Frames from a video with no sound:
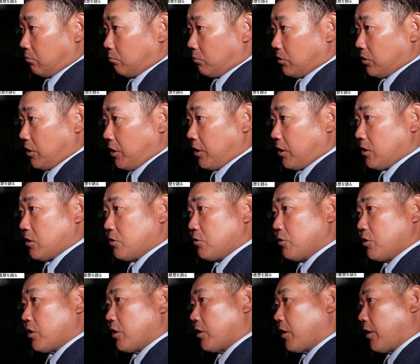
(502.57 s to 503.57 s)
まあ、狙いす
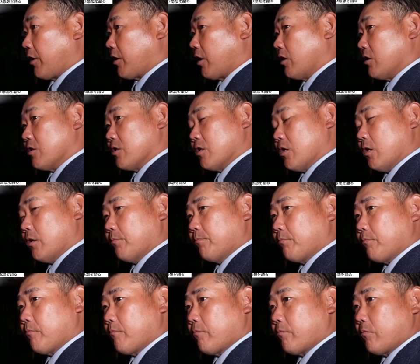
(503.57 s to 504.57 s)
ぎてない感じが
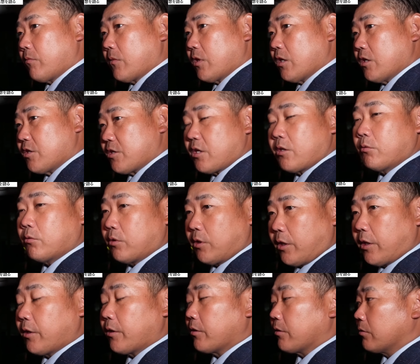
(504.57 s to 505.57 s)
したの
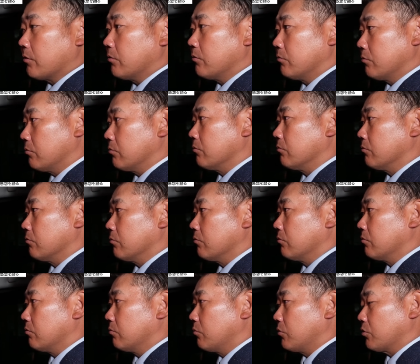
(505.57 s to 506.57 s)
で、はい、うん
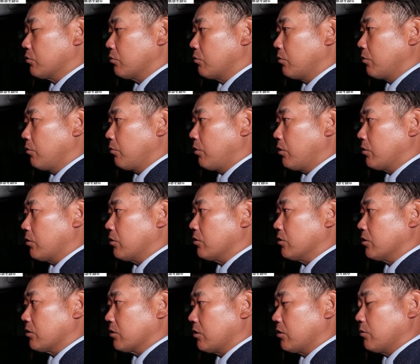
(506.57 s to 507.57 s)
まあ、それは良かったんじゃない
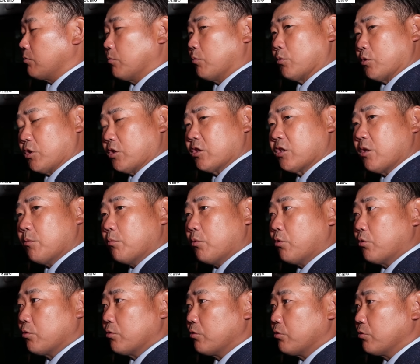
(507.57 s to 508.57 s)
ですかねもう実際
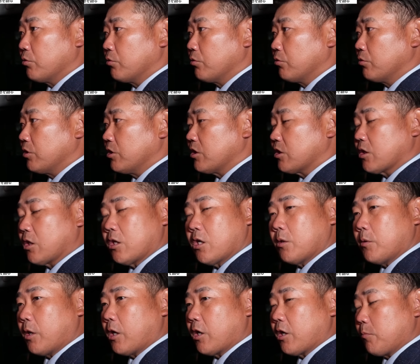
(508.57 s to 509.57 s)
ボールに力
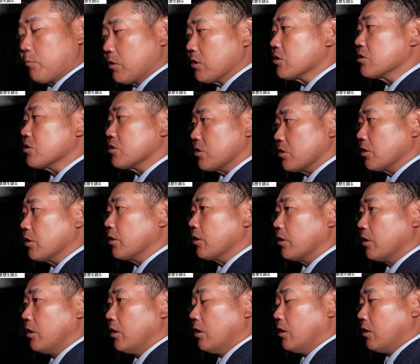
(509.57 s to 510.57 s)
はありますし、
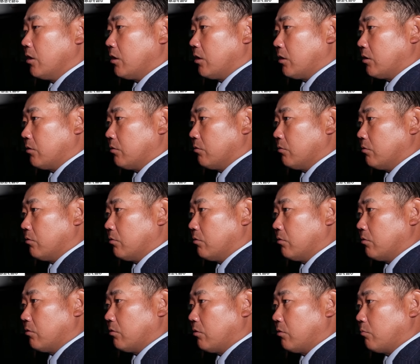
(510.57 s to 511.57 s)
えー、あ
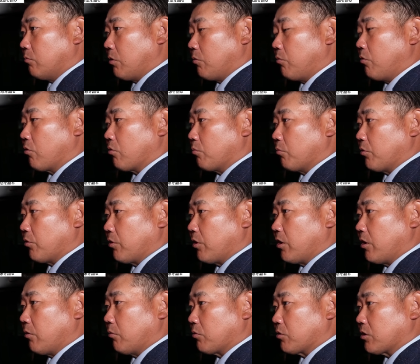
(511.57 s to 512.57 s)
のー、まあ、フォークも
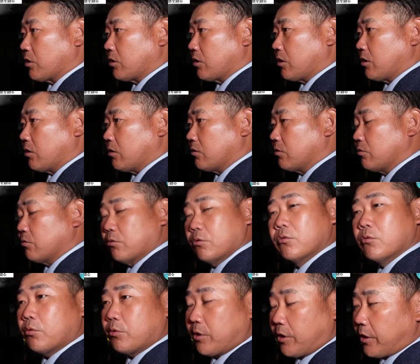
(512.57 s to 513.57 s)
いい落ち方する
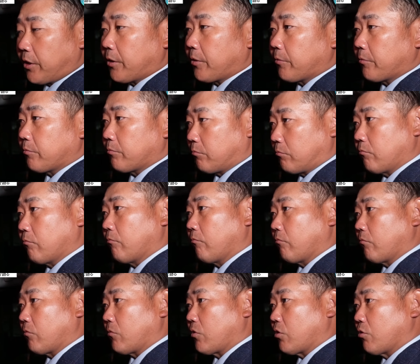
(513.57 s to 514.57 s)
ので、うん、
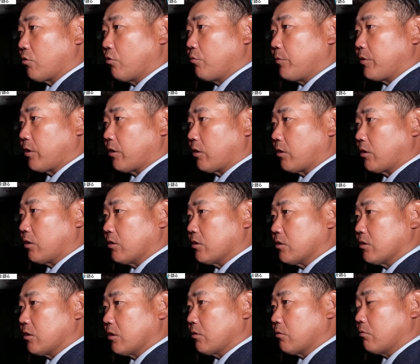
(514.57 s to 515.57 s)
今みたいな感
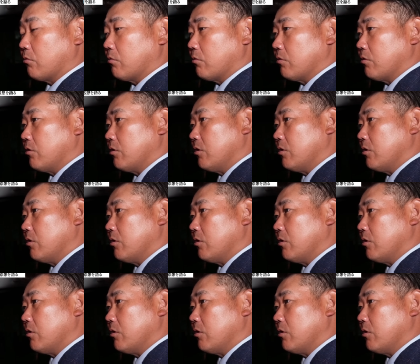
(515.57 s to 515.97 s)
じでこ